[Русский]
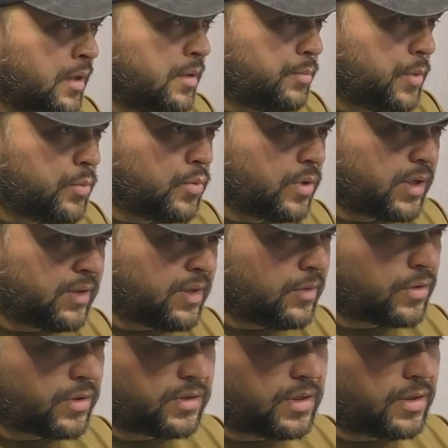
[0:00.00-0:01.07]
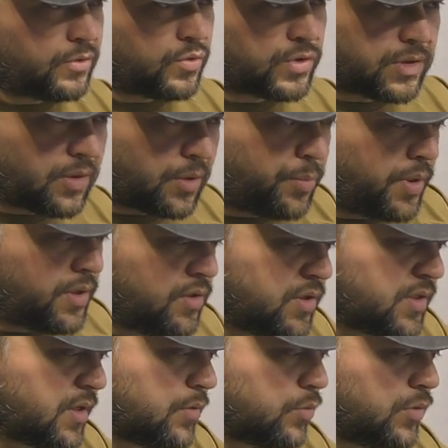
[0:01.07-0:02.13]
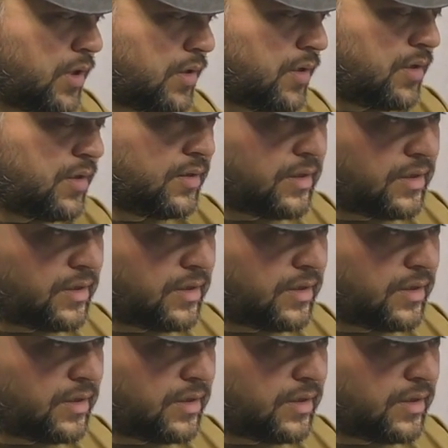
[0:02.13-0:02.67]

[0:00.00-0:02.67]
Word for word: моему каналу, хотя я тоже так периодически туда какие-то